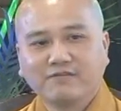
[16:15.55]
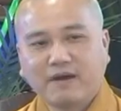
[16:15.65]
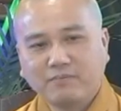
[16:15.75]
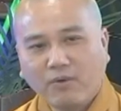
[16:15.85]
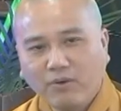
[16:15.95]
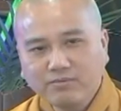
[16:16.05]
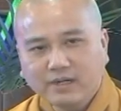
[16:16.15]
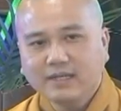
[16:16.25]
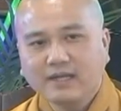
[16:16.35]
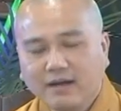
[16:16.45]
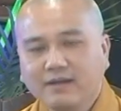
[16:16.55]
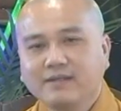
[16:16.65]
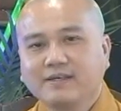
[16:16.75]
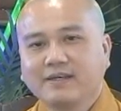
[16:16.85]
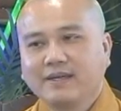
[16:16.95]
Và bốn cái
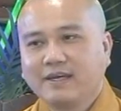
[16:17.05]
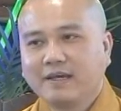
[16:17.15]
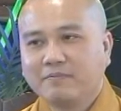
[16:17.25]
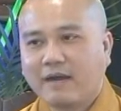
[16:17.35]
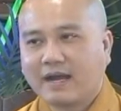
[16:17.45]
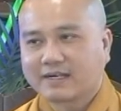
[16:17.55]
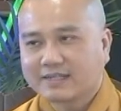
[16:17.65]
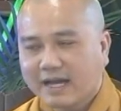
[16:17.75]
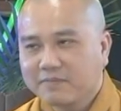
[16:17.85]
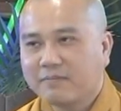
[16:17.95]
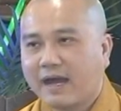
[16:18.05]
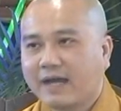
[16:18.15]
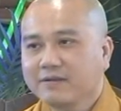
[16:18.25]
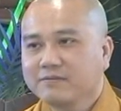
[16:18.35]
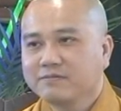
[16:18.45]
nơi mà căn
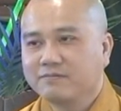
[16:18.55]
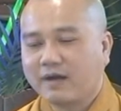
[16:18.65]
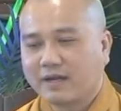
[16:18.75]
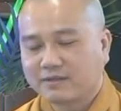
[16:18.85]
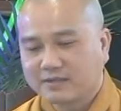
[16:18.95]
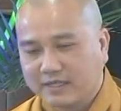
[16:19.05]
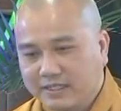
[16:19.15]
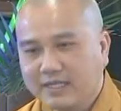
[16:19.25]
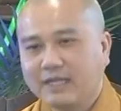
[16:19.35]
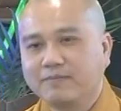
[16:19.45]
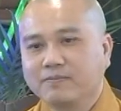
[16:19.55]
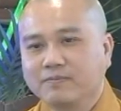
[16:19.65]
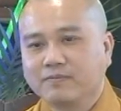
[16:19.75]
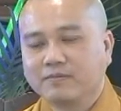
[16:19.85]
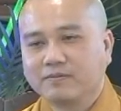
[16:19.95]
bản và kỷ
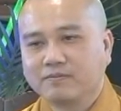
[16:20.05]
niệm